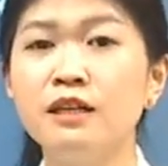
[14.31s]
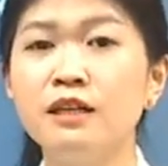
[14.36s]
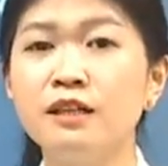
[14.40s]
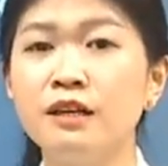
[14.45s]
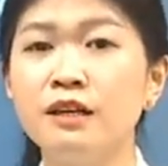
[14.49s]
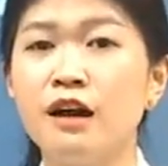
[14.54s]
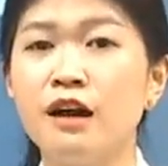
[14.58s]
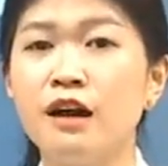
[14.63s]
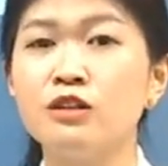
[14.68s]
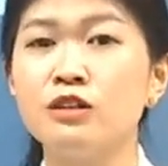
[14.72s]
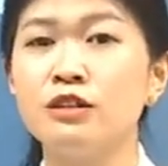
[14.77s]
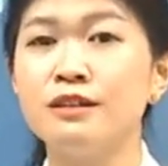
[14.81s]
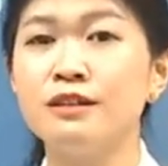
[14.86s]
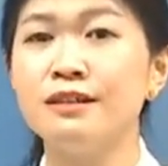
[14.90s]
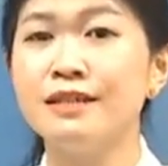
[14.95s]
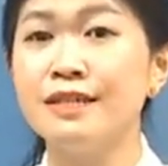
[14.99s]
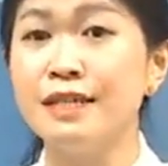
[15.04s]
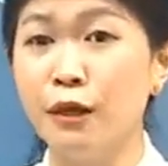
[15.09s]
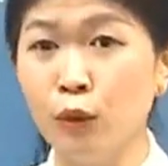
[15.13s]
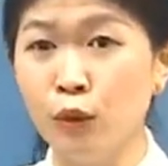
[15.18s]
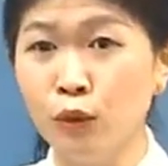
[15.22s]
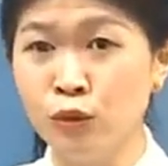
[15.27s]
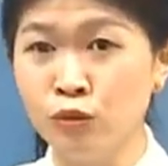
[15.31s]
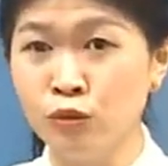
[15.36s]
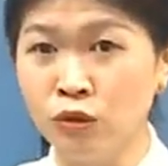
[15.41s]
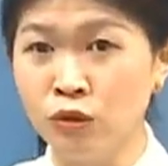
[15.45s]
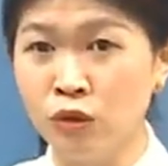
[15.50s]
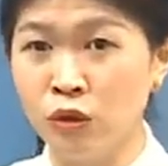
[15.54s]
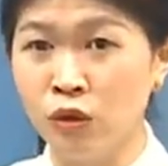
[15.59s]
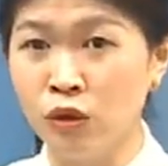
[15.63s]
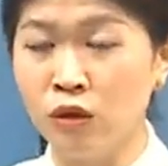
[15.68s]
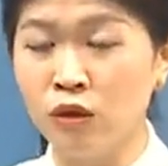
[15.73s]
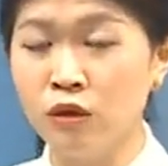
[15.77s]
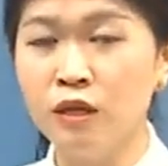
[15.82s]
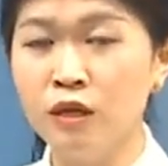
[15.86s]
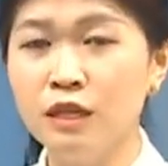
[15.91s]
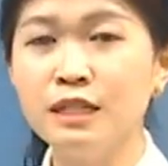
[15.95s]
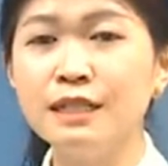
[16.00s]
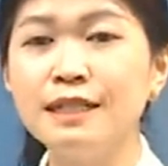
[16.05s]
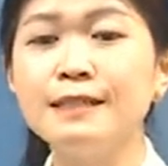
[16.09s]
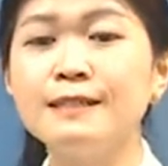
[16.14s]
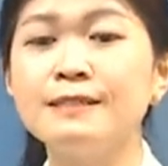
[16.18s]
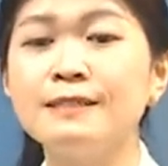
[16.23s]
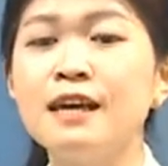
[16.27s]
第二是 s e g o n d o
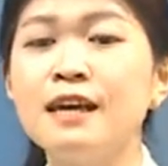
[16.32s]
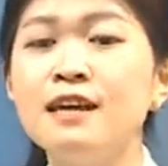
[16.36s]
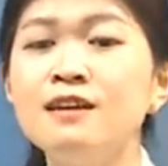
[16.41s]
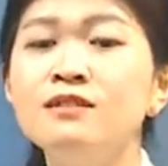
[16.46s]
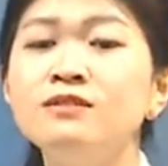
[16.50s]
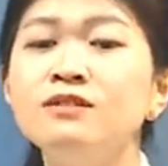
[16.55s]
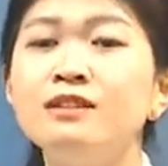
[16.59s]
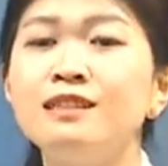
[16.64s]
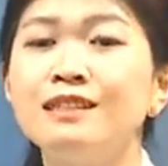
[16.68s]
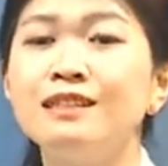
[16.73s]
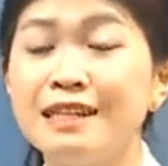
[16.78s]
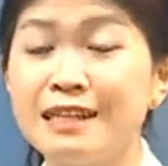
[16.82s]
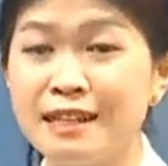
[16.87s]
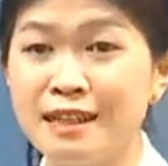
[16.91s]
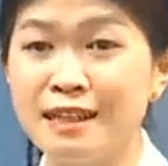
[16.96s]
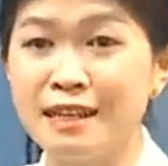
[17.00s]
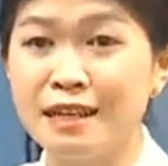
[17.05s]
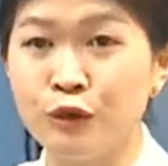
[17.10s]
第三 t e r